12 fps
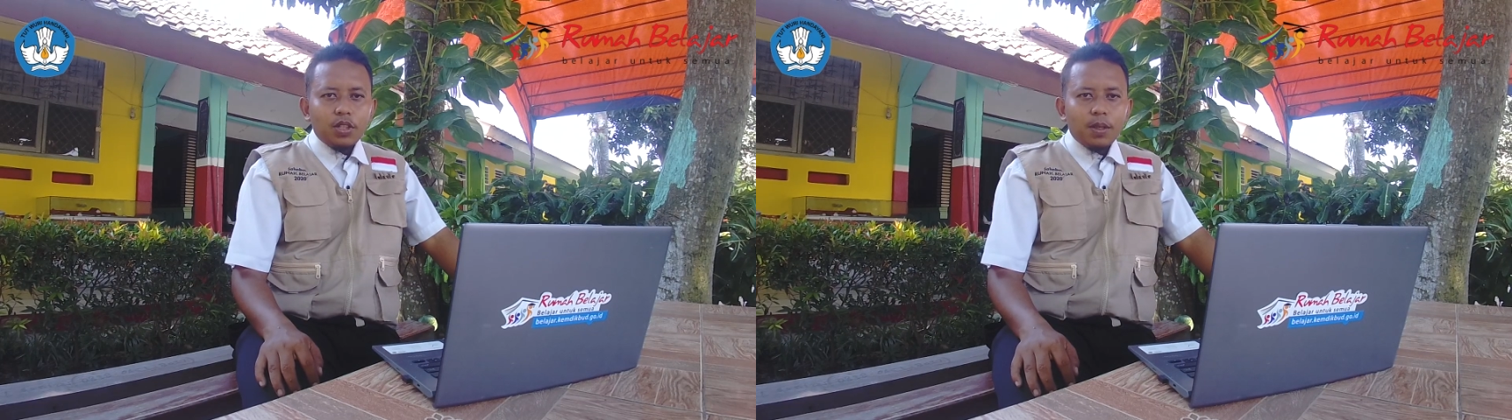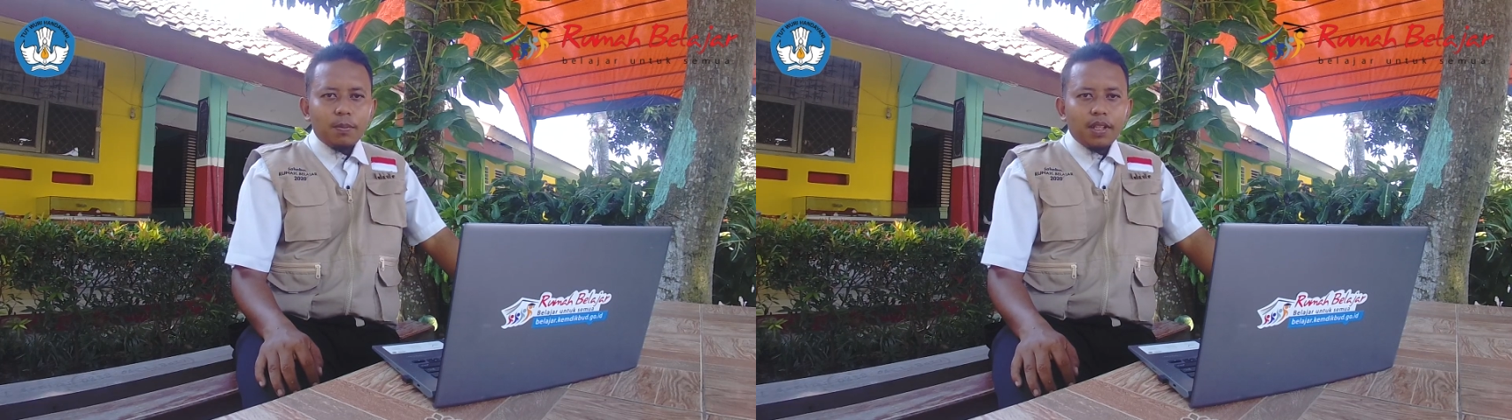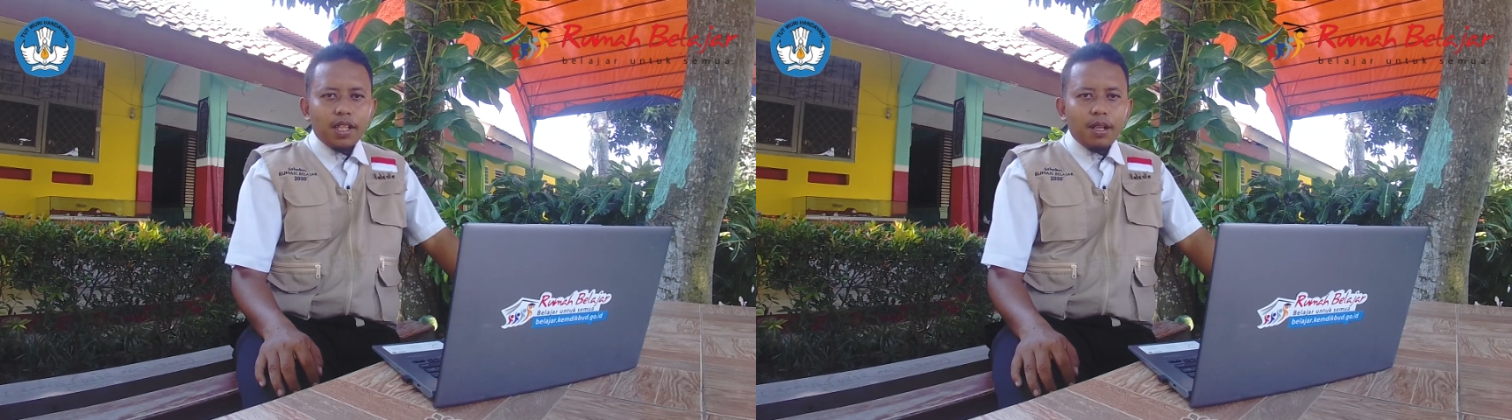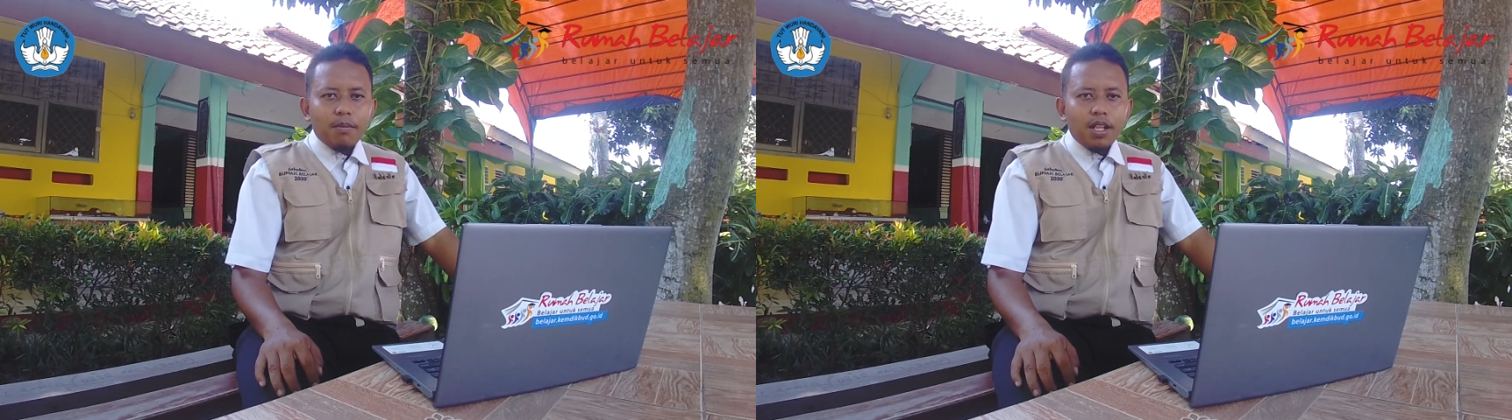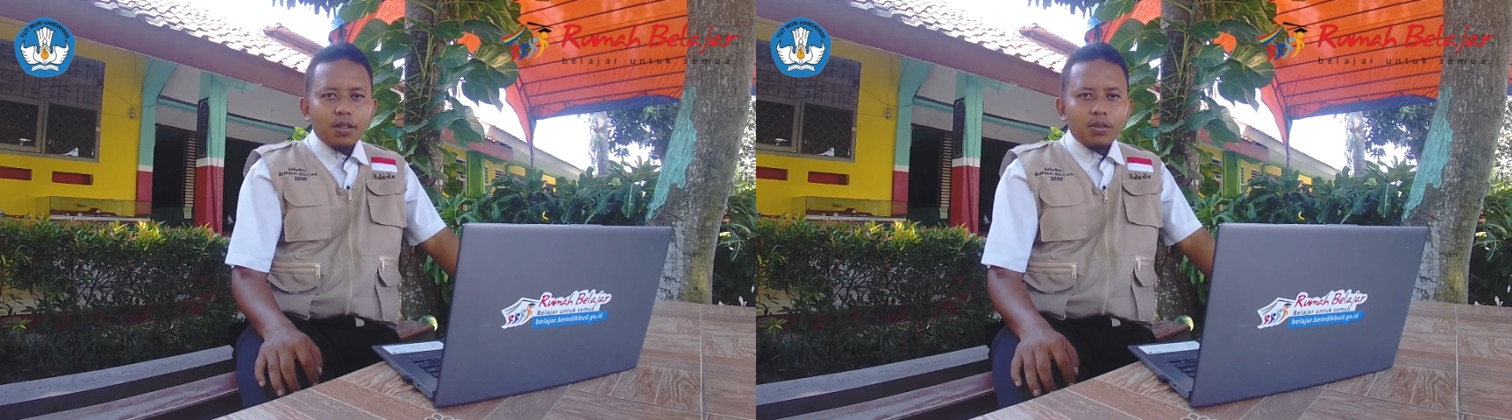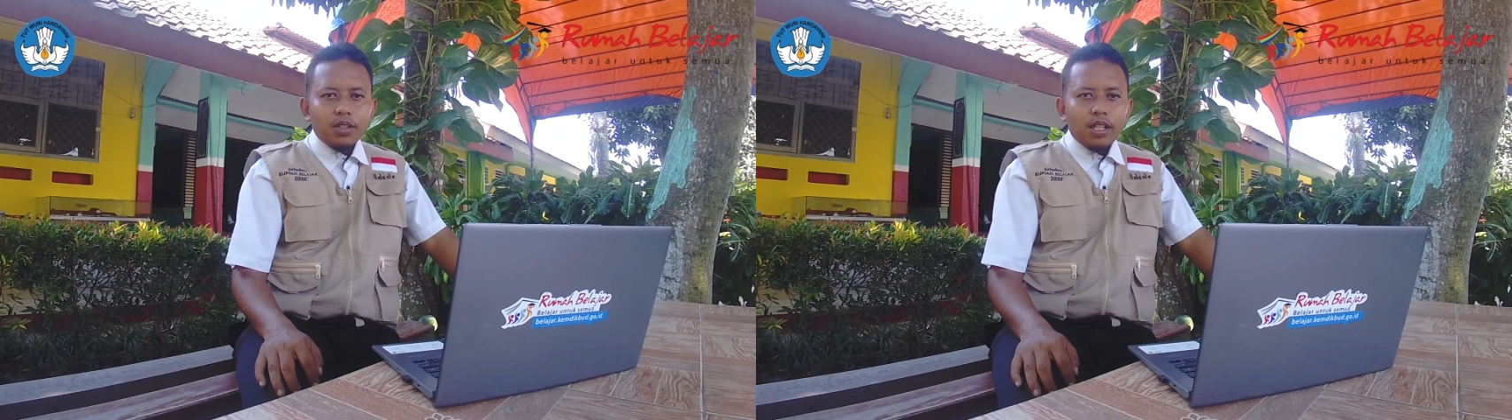juga pernah
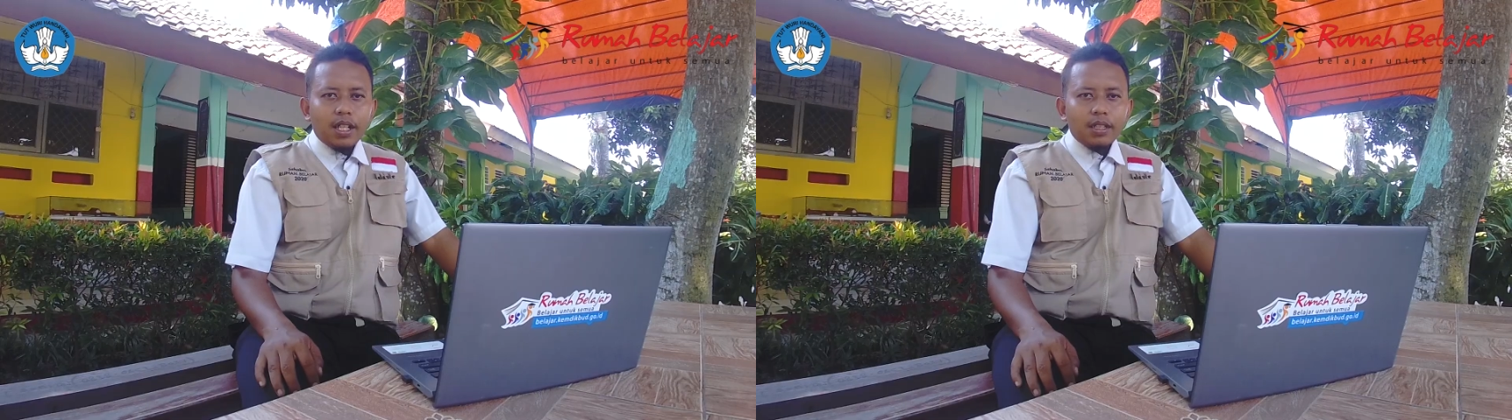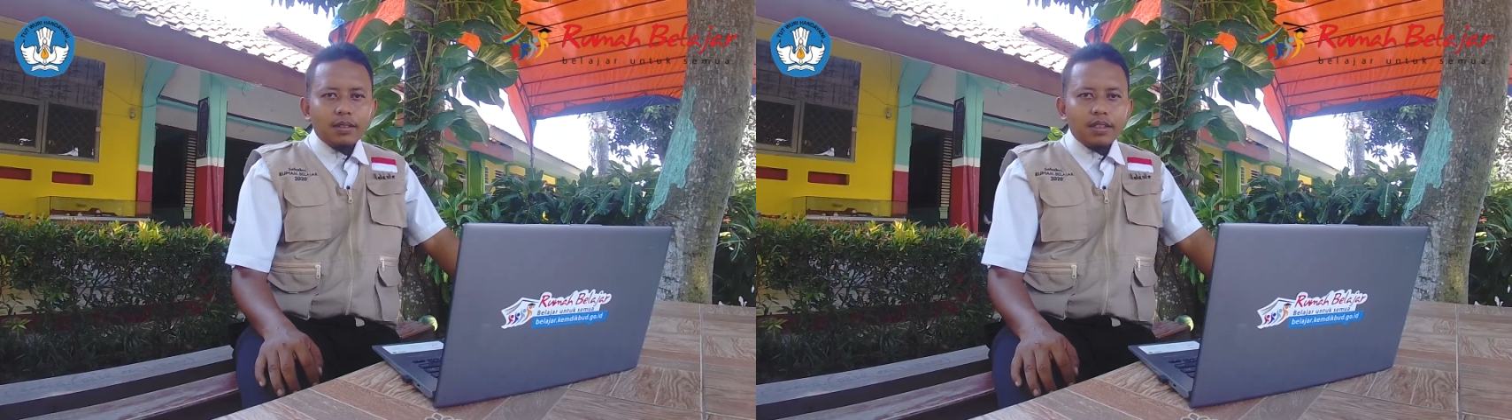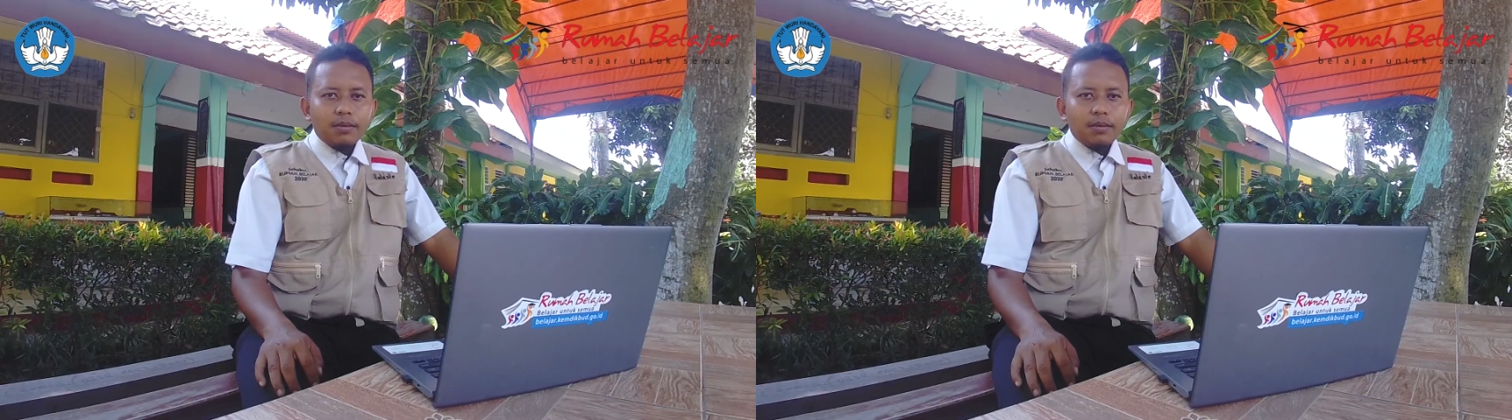melakukan